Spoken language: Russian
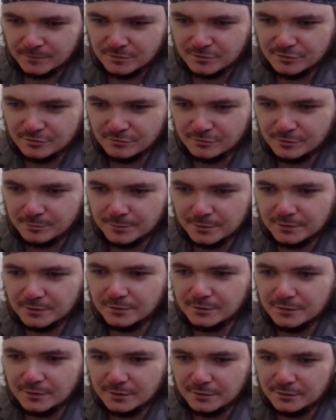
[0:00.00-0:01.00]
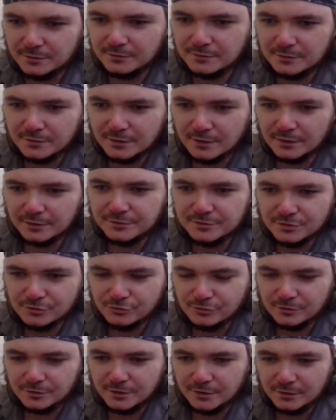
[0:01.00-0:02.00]
Современные греки это реально те
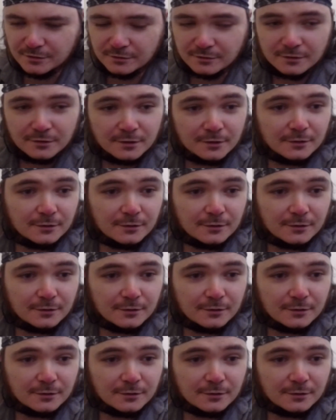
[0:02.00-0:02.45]
же греки.